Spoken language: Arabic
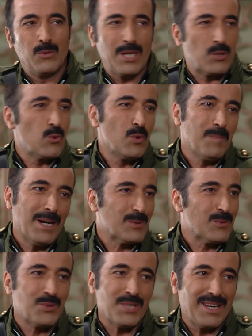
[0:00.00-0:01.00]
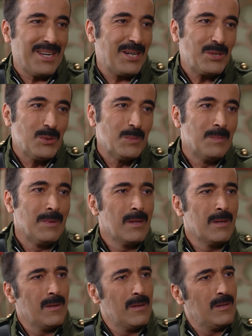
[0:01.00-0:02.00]
ولشو المعروض يا خانم
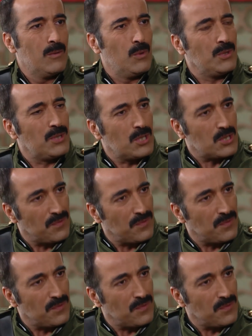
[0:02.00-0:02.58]
وانت